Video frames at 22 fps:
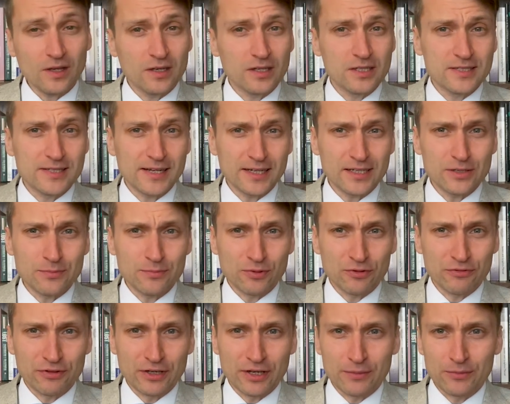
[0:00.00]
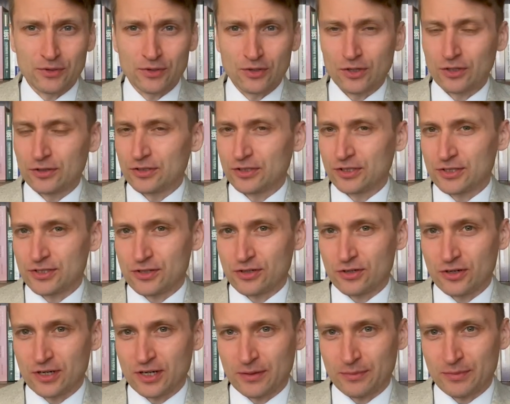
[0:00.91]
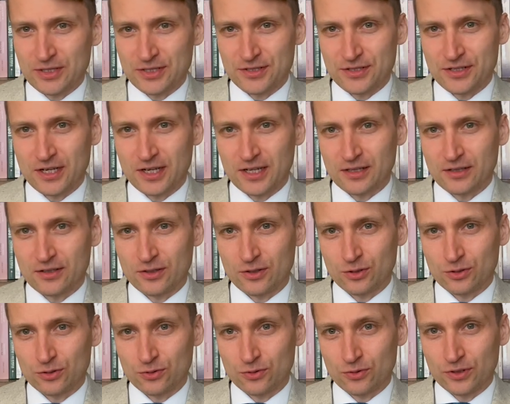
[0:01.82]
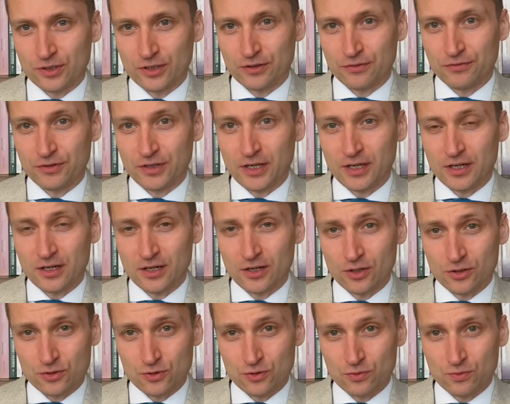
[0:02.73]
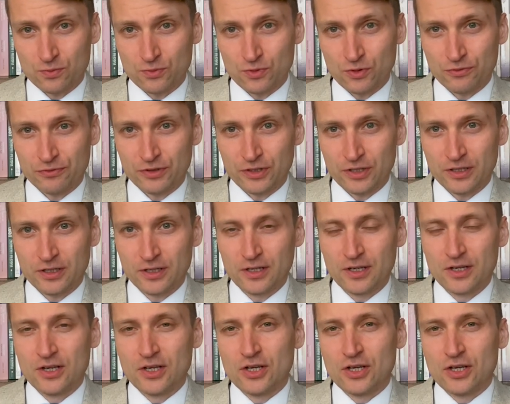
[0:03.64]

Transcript: I zanim powiemy o tych stronach Bastiata, o których wiele osób mówi,